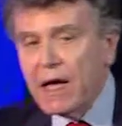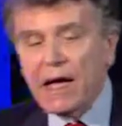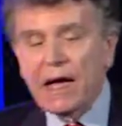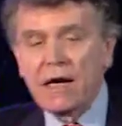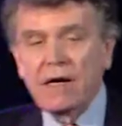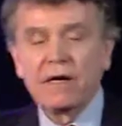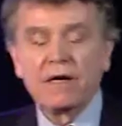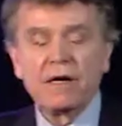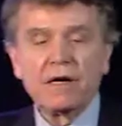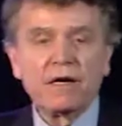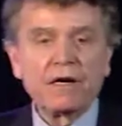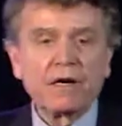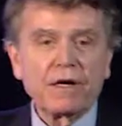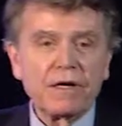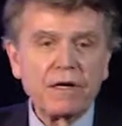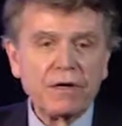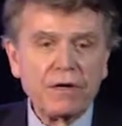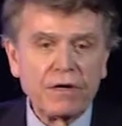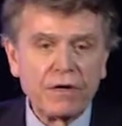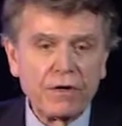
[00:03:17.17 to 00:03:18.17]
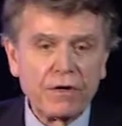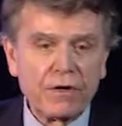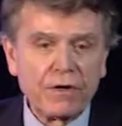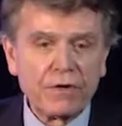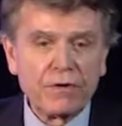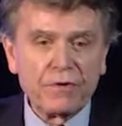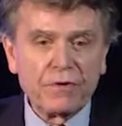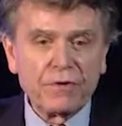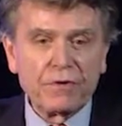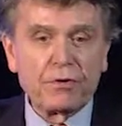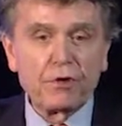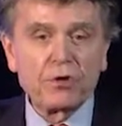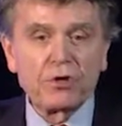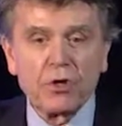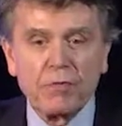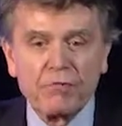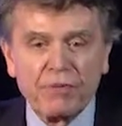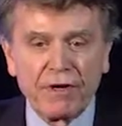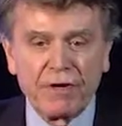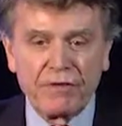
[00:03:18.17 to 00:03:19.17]
Alors, de
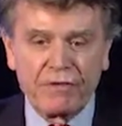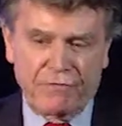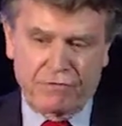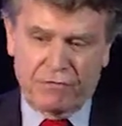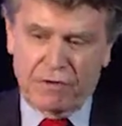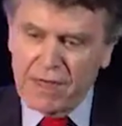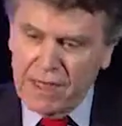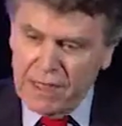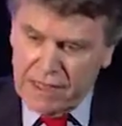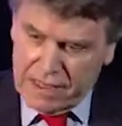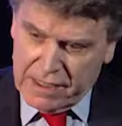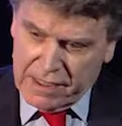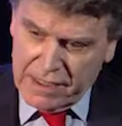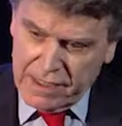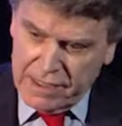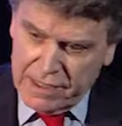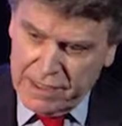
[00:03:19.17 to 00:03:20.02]
ce point de vue-là,